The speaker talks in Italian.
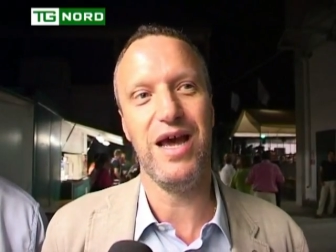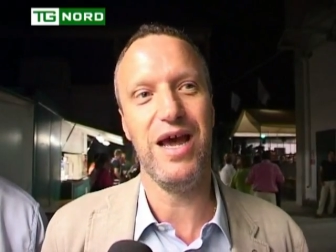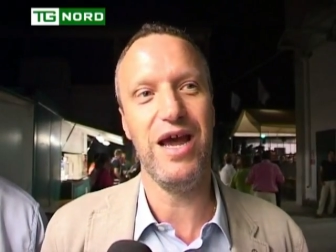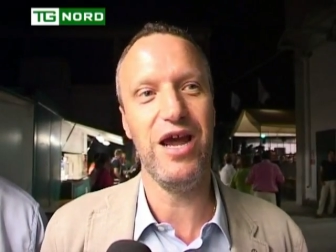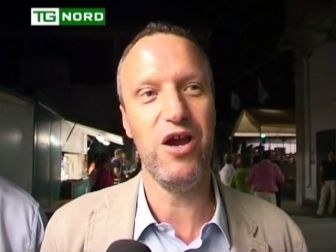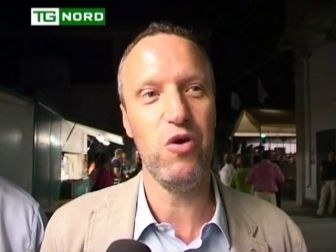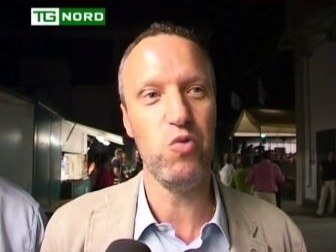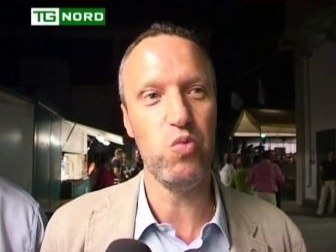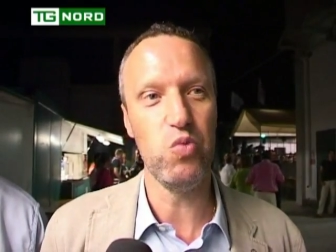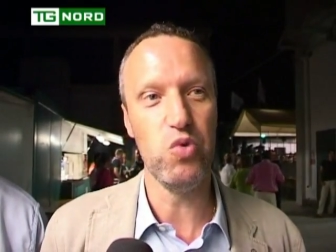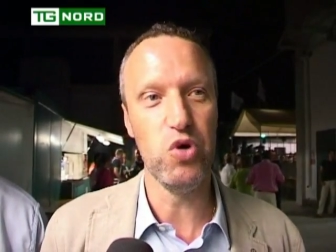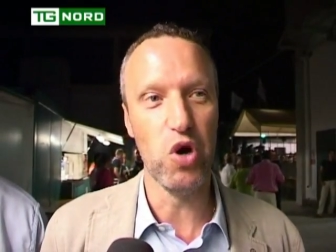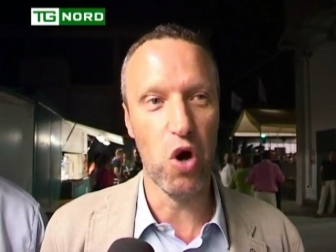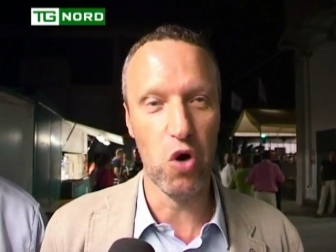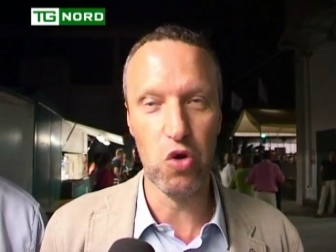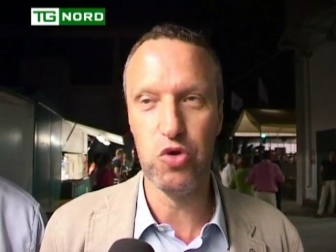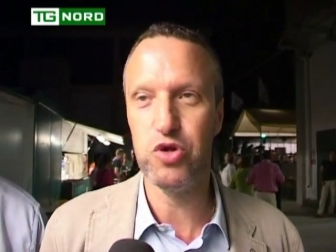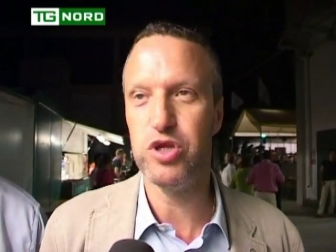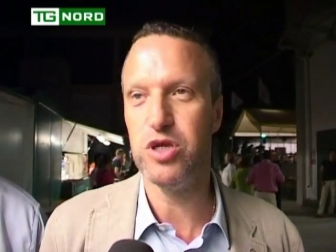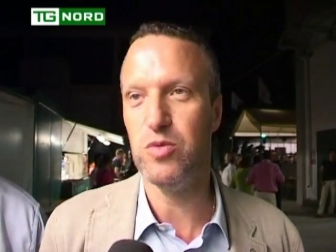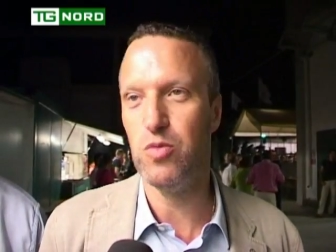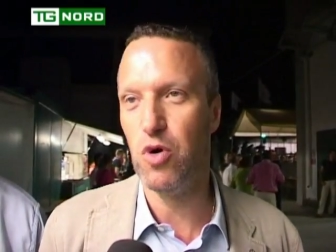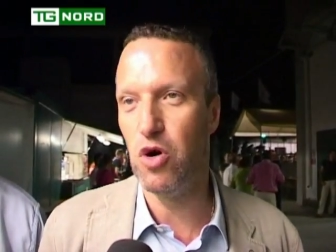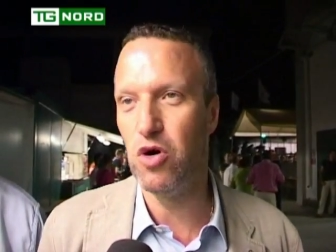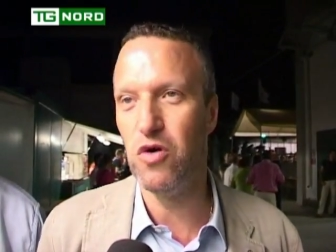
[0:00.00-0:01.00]
è un
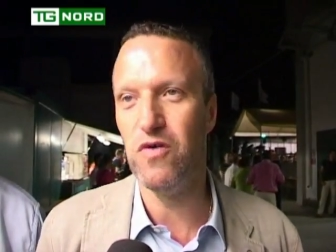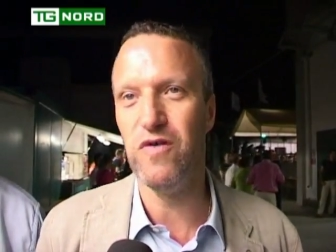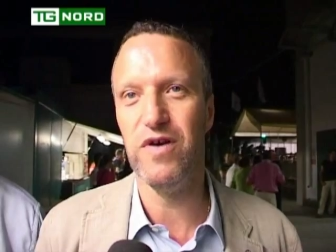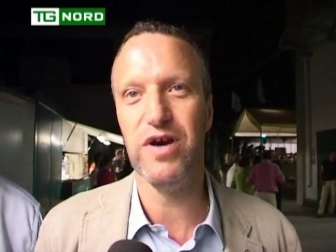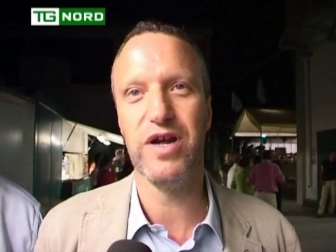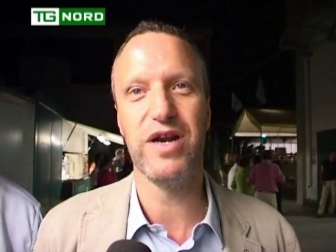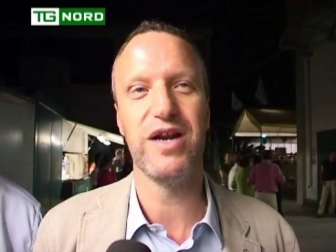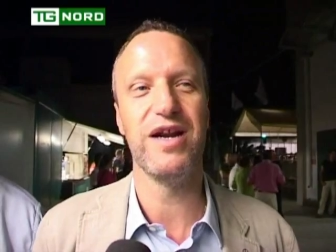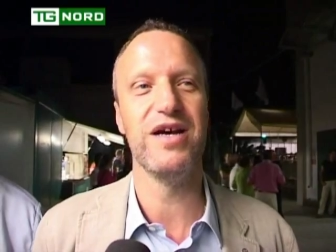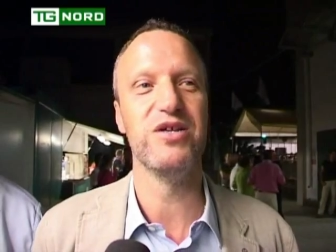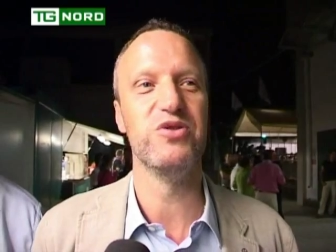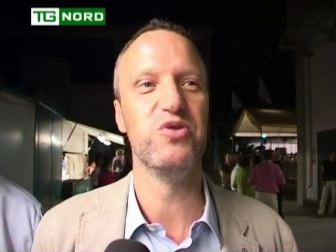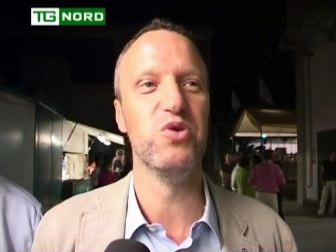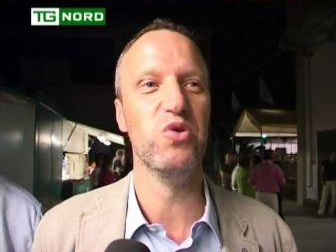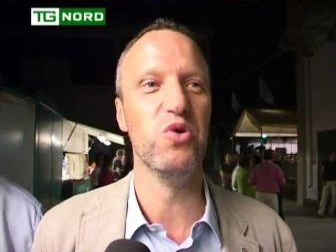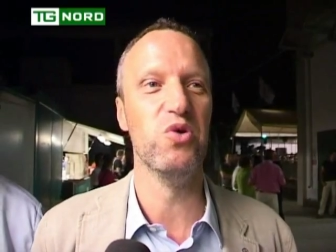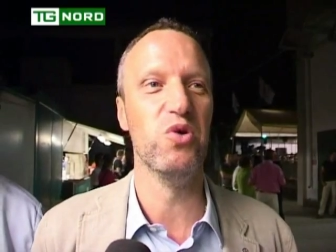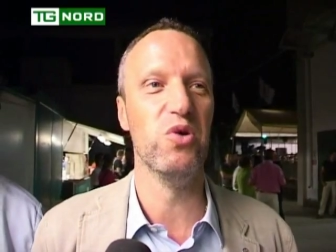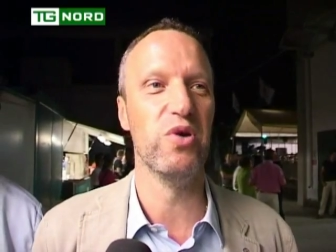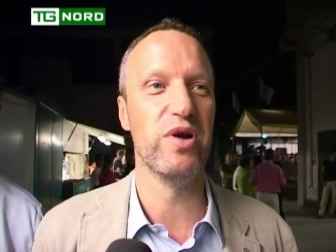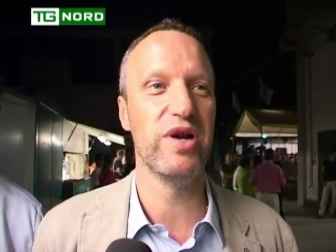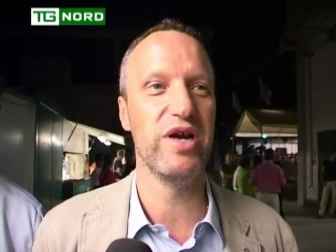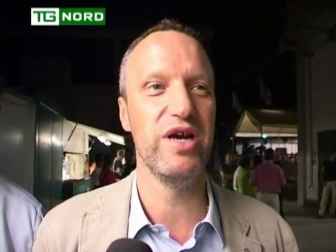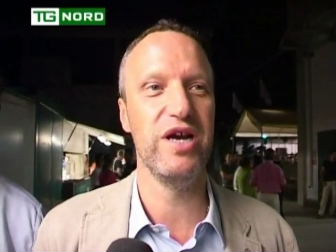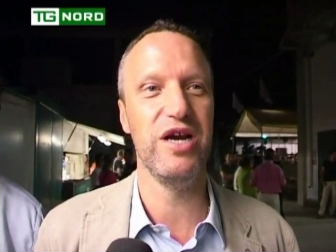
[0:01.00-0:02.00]
ottimo
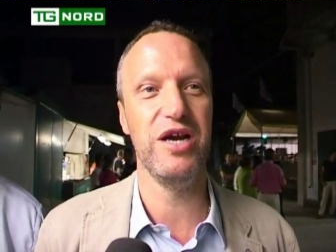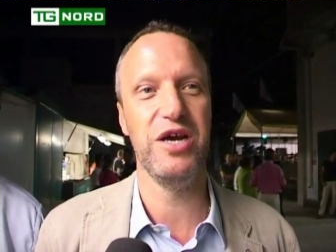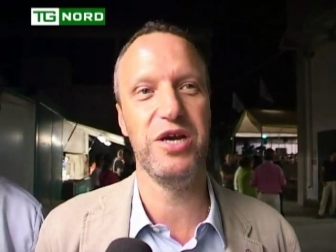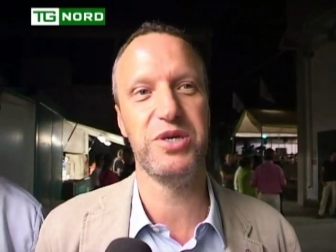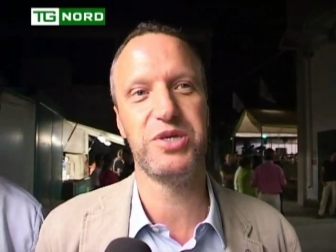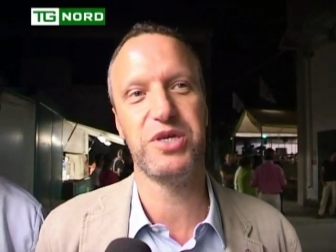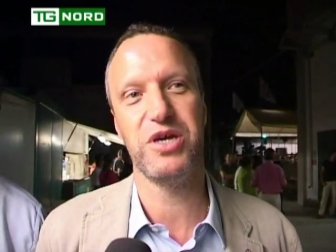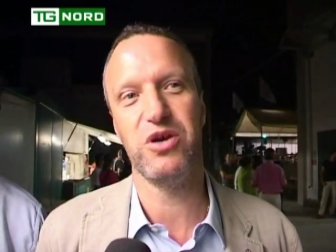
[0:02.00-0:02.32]
governatore,